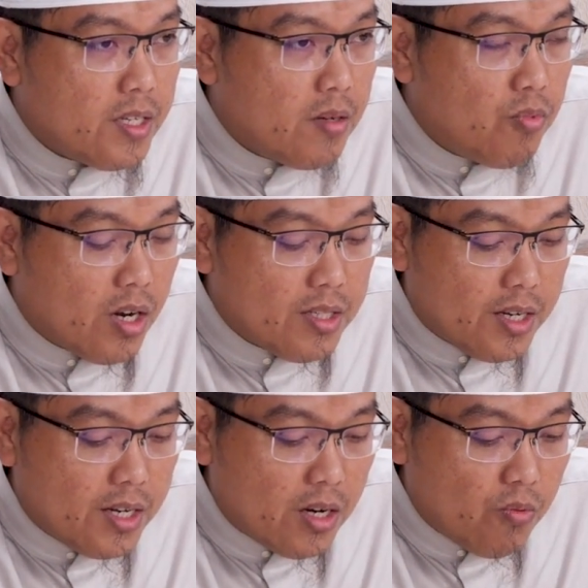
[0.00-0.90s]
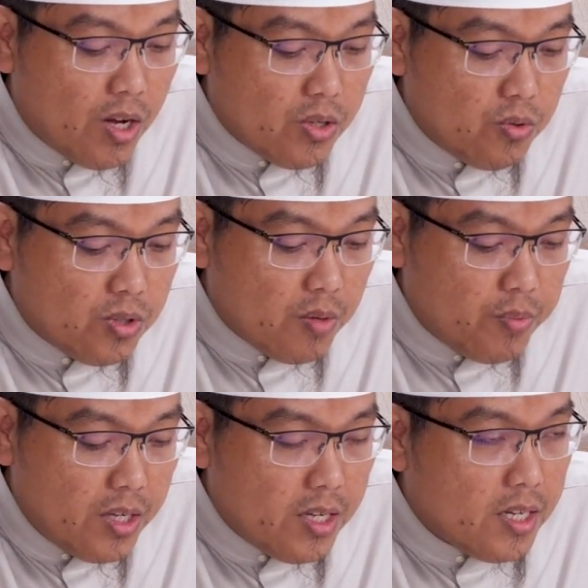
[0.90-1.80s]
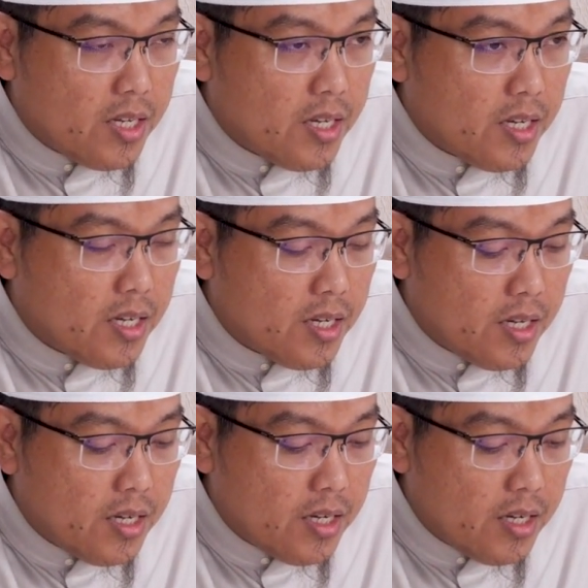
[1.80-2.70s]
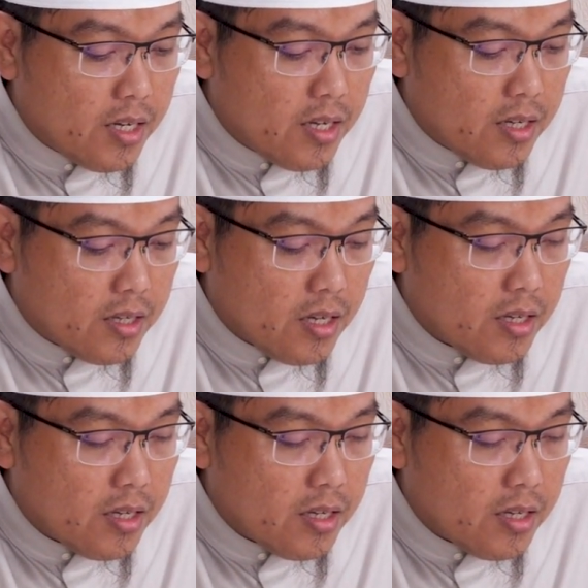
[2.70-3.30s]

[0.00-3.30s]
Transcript: ya bukan sekedar wahyu tapi uh,